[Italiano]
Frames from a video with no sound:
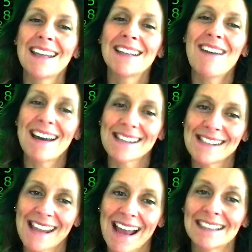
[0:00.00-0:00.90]
i
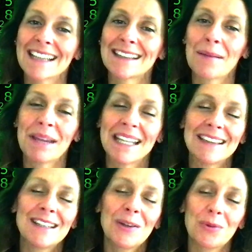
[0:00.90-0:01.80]
diversi
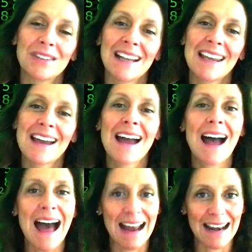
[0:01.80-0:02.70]
adattamenti utili
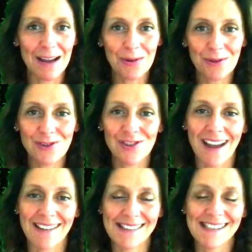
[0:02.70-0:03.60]
alla
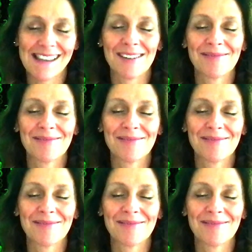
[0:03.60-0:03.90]
conoscenza.